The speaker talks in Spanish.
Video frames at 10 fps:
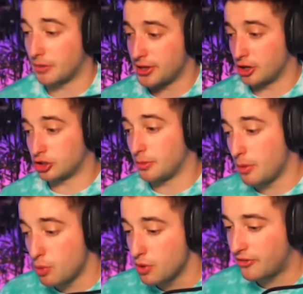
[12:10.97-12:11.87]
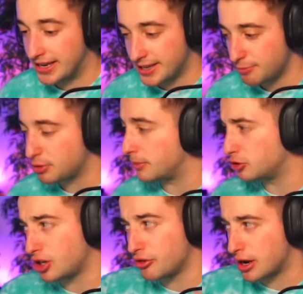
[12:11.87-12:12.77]
el vídeo Yo me voy muy feliz porque hemos
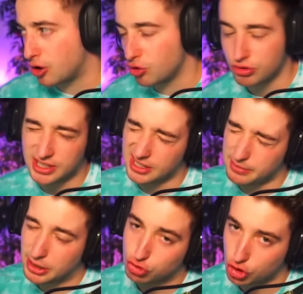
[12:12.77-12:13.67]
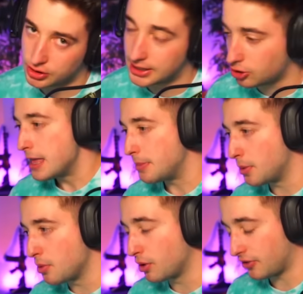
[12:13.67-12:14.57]
dejado una haul y he terminado un sorteito Me
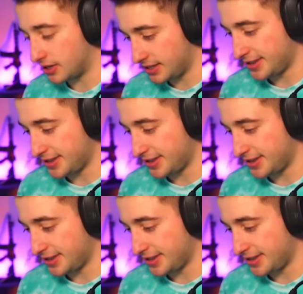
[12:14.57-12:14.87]
voy muy feliz,